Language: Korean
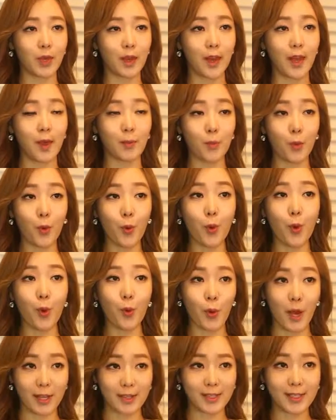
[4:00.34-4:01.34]
위해
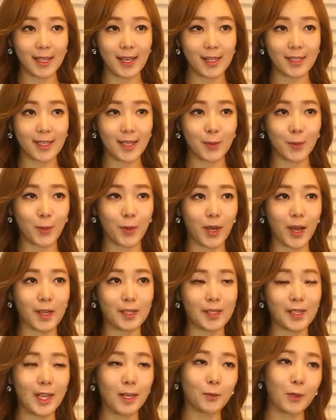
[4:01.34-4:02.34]
보호 관찰 제도가
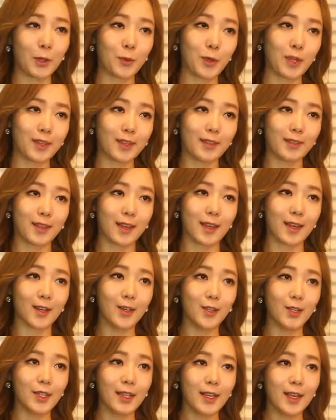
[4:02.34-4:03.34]
시행되고
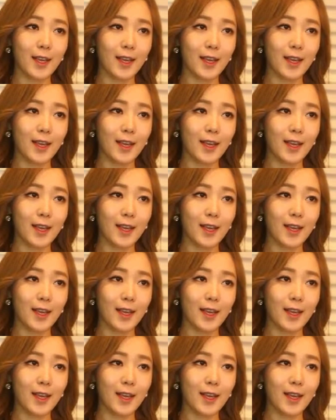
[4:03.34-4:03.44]
있는데요.